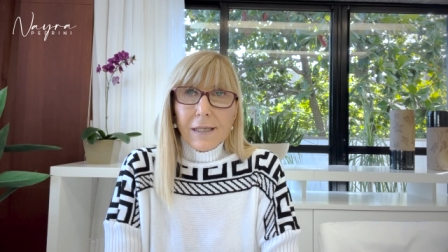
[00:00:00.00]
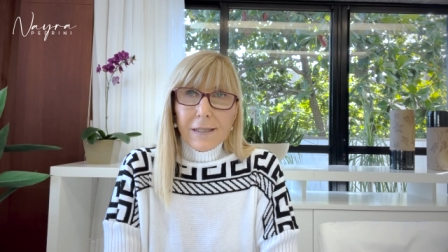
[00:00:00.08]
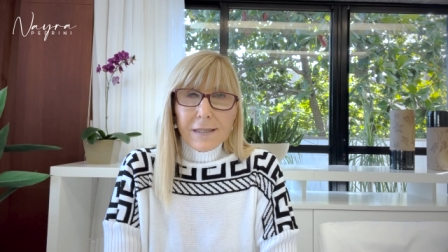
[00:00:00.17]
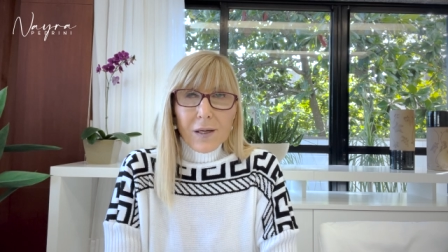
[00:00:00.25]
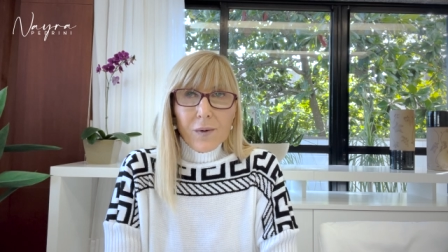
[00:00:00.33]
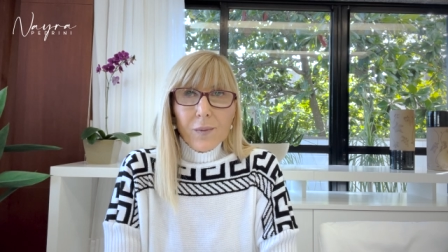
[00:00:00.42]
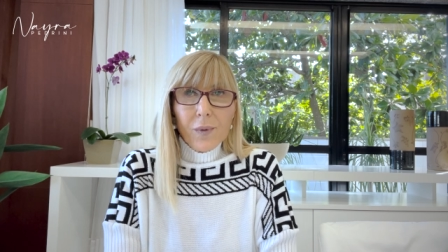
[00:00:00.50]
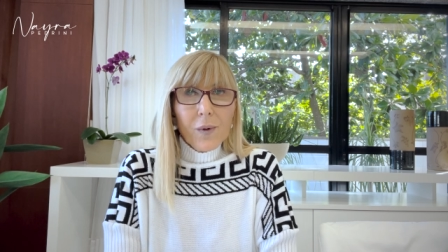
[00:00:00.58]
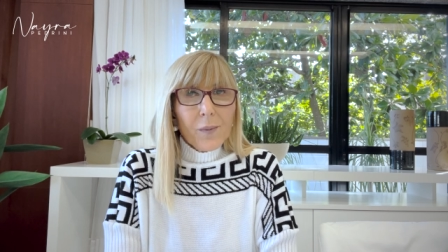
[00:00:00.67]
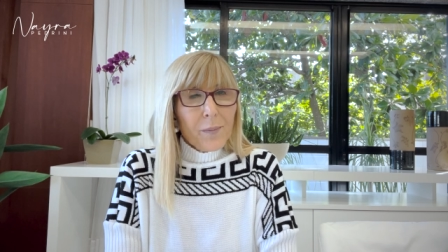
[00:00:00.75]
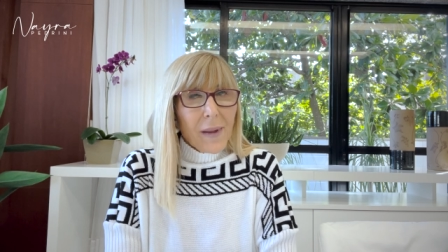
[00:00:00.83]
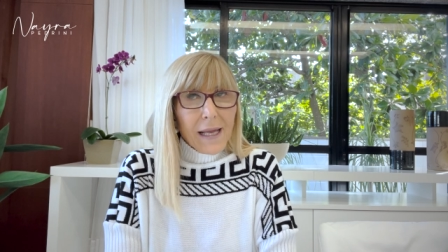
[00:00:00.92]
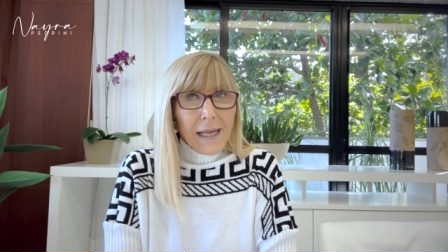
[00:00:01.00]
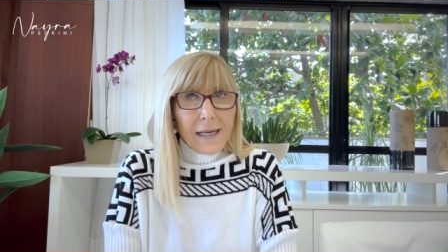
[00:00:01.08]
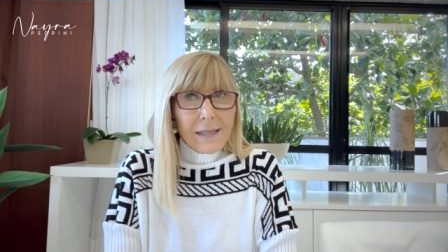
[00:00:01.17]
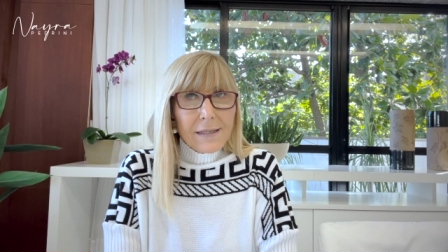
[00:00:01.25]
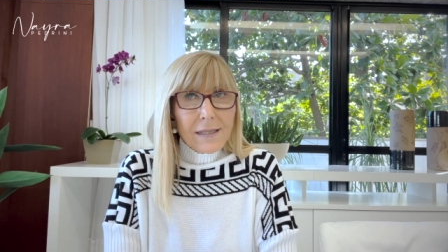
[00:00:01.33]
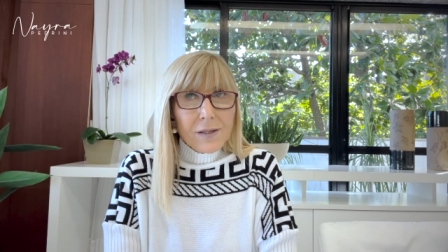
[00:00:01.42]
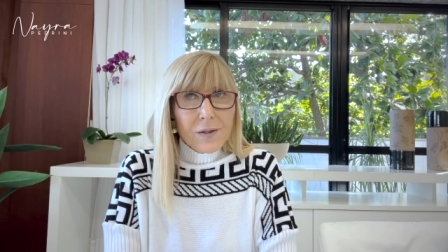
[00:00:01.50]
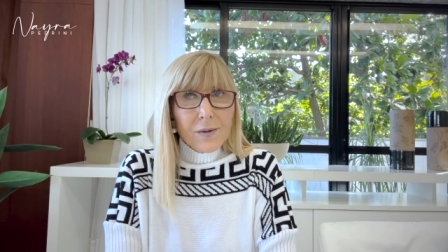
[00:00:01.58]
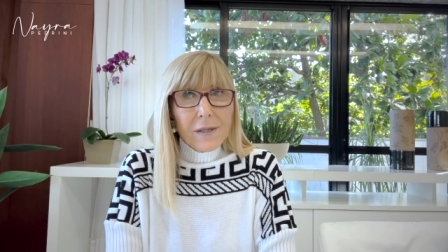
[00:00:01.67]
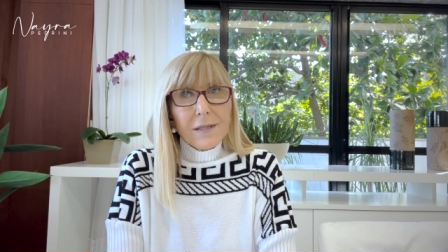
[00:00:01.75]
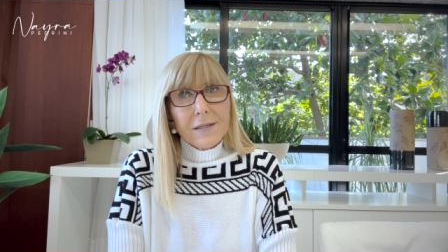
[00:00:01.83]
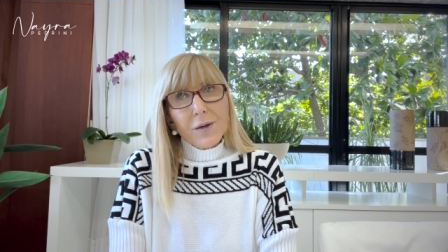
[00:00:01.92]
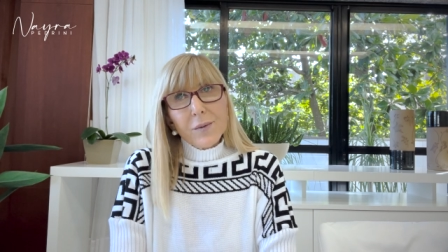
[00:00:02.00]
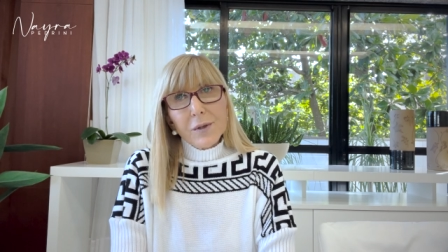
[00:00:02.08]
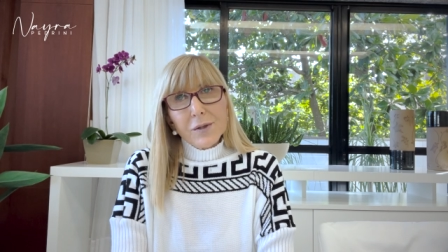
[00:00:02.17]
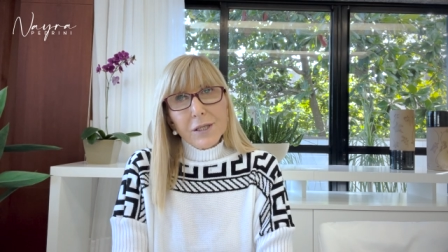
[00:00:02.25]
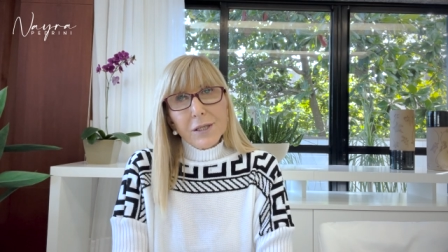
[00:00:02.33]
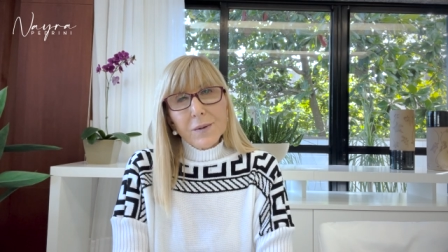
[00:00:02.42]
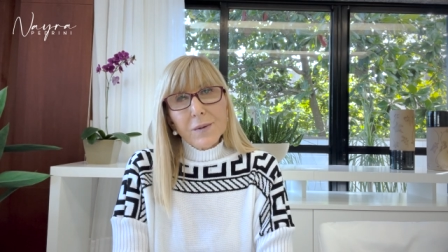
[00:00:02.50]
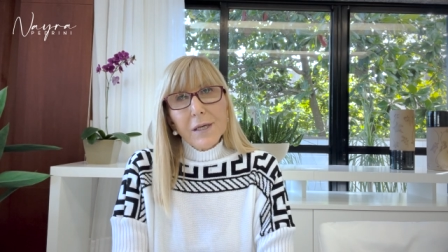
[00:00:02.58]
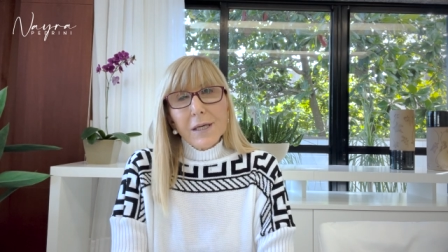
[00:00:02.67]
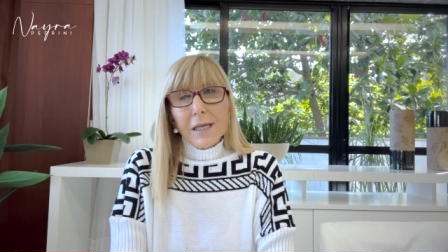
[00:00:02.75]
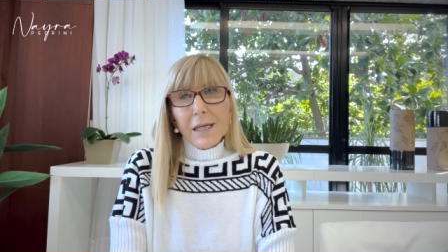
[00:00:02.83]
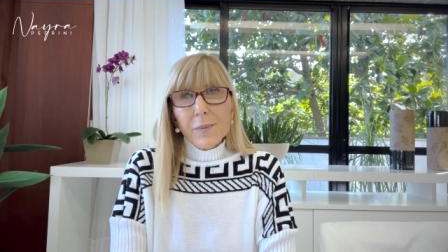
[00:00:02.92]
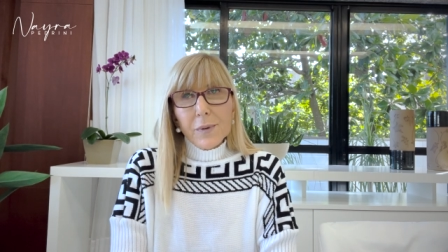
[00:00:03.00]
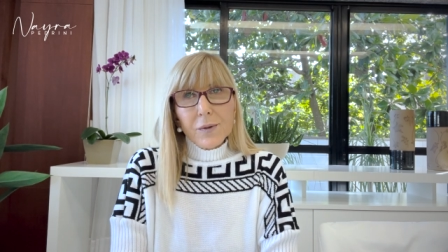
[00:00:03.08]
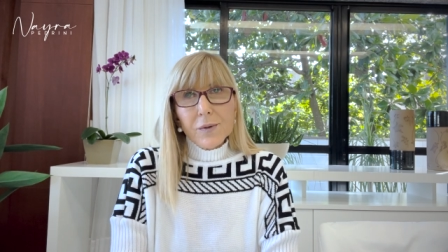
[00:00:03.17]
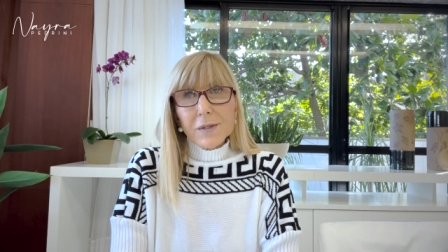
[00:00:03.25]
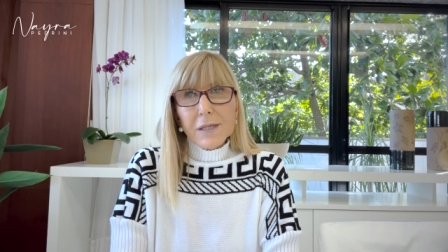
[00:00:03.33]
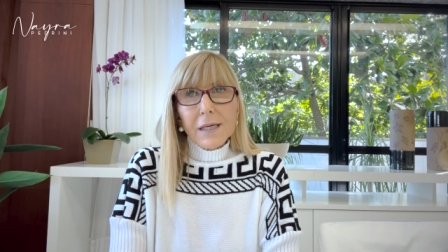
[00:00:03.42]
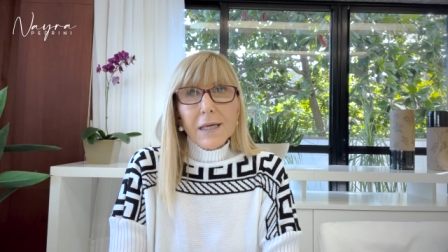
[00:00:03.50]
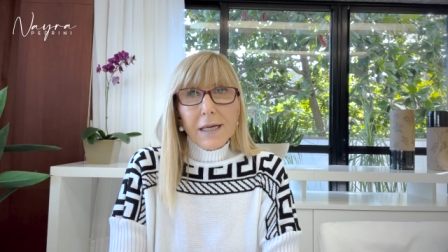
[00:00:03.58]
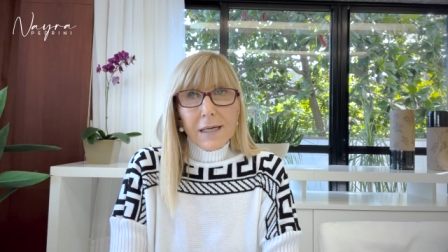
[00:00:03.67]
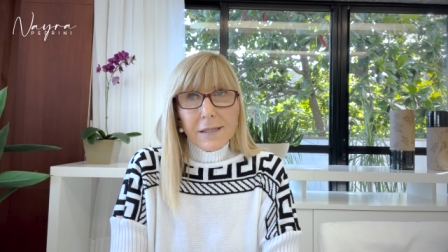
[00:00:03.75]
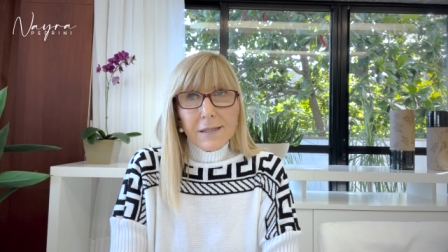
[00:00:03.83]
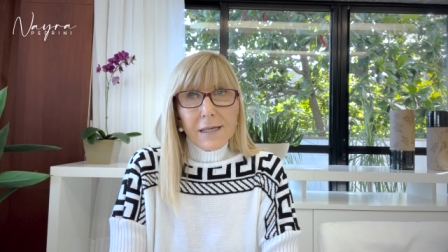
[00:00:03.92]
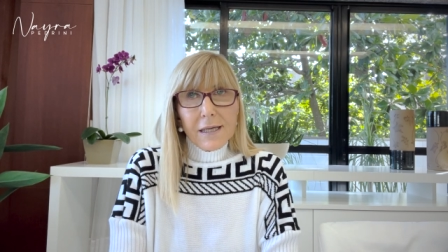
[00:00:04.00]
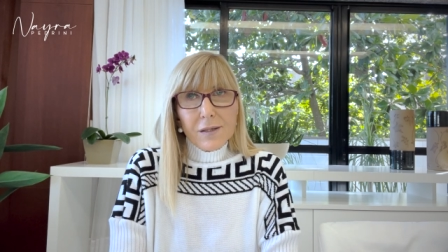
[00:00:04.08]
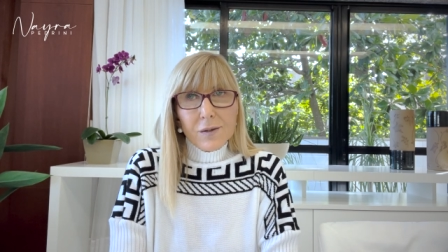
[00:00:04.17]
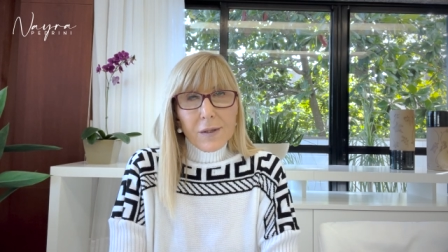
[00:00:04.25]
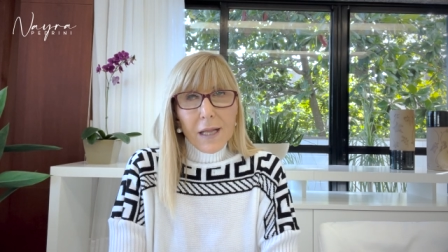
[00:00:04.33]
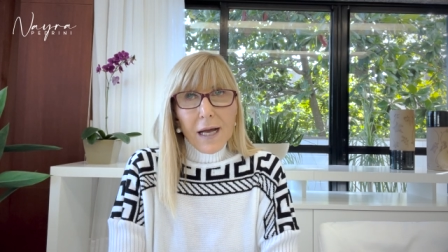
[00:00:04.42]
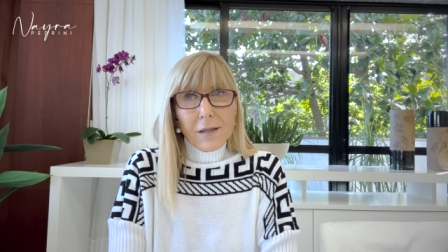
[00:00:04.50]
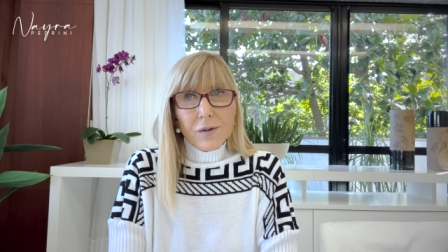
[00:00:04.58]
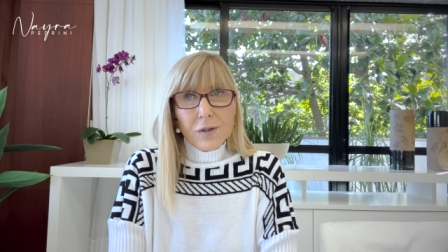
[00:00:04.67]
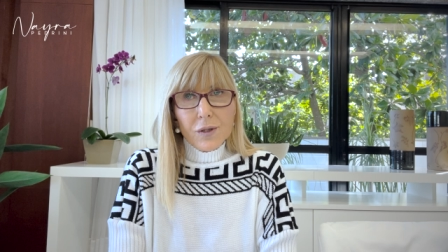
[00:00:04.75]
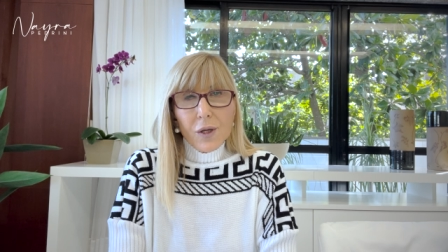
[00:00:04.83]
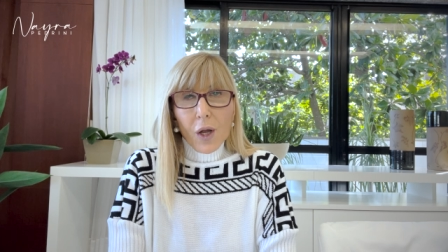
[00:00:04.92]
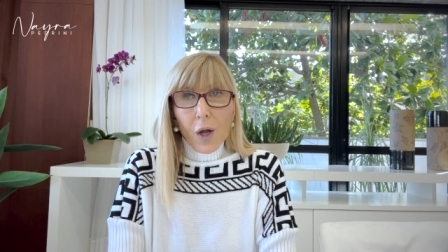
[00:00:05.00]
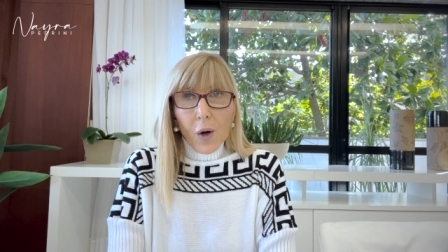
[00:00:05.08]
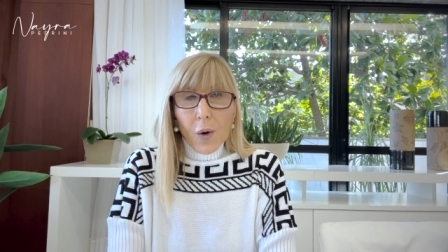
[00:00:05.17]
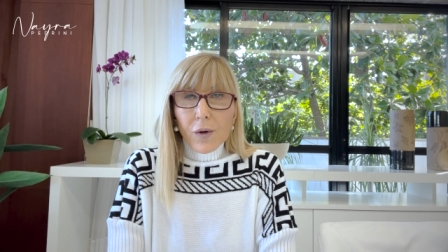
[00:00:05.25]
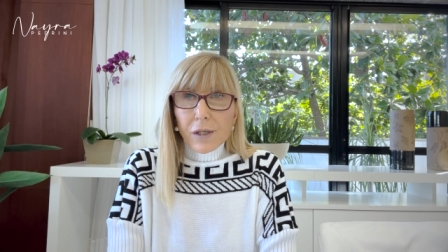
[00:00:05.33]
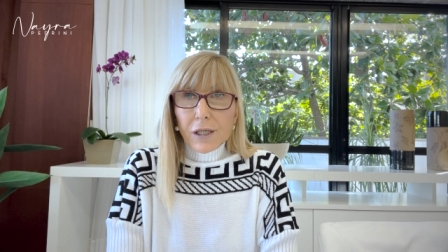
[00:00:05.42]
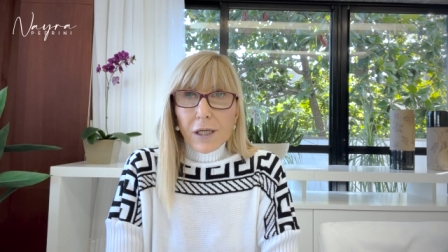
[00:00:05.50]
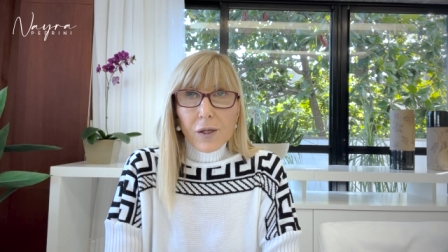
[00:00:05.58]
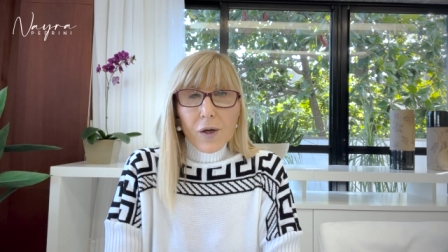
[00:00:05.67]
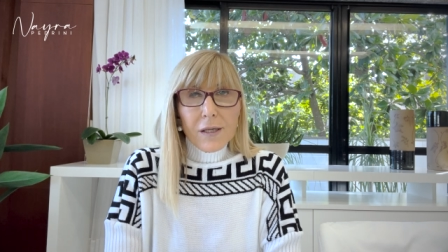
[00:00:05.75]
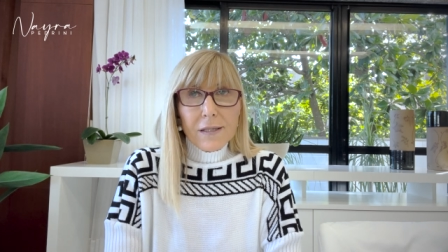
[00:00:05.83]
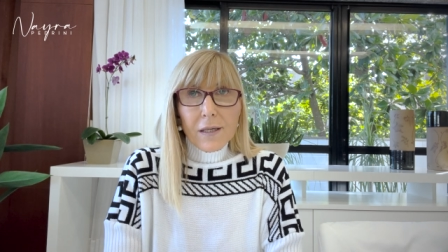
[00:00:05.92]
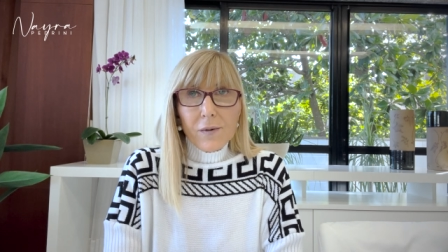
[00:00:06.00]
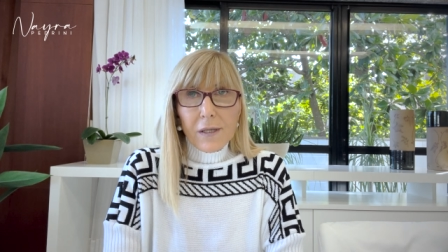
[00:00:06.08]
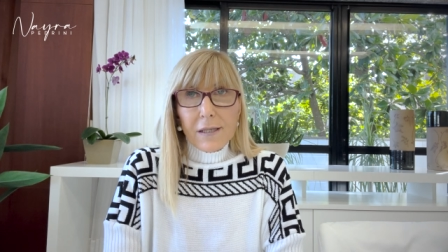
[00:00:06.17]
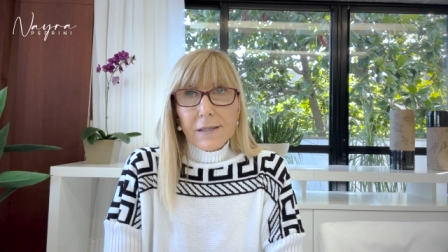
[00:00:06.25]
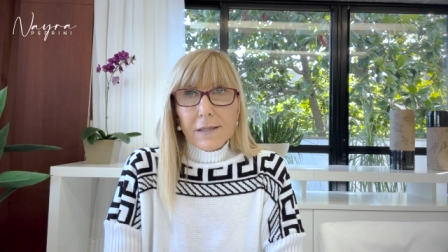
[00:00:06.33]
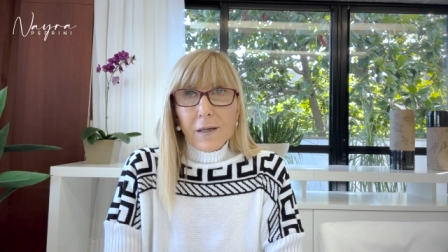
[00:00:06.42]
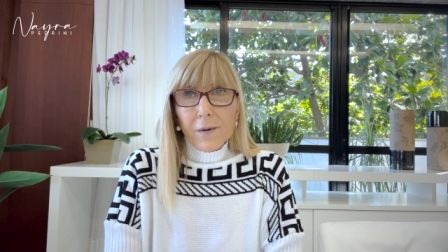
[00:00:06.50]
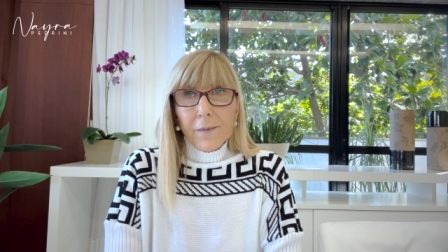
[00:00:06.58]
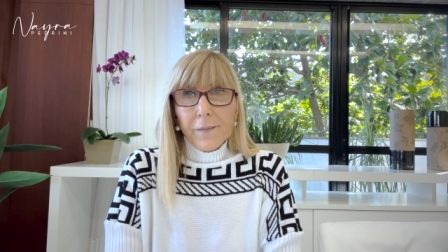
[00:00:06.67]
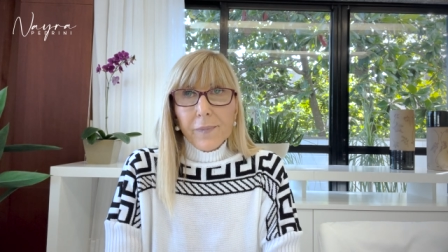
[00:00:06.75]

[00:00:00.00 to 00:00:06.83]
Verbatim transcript: São pequenas ações, como eu digo, que produzem grandes resultados. Hoje a nossa oração